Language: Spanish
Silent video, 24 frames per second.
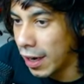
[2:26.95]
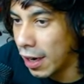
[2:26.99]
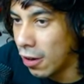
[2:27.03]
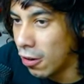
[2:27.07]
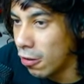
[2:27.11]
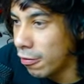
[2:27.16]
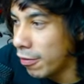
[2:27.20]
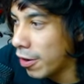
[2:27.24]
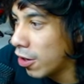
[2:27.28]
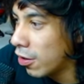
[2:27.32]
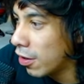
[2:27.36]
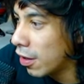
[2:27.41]
el
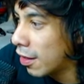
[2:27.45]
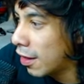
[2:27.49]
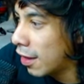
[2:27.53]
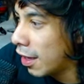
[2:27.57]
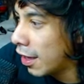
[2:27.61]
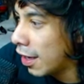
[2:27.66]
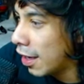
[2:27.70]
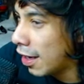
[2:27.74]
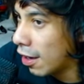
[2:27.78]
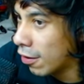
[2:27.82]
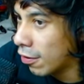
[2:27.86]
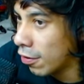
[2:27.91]
número de
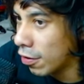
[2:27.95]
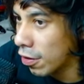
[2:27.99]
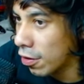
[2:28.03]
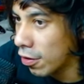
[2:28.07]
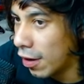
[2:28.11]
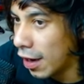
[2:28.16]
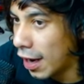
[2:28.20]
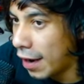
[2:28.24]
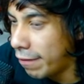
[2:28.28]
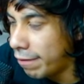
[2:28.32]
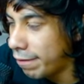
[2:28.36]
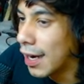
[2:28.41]
serie de la
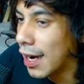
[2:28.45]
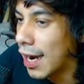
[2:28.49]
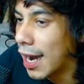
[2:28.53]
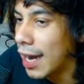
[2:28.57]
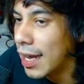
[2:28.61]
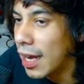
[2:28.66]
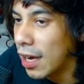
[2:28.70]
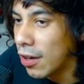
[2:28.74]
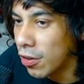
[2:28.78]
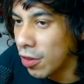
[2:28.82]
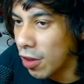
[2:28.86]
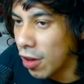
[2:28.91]
consola.
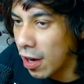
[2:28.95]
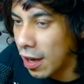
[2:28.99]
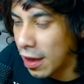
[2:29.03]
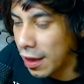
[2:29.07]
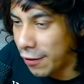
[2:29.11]
Cada consola es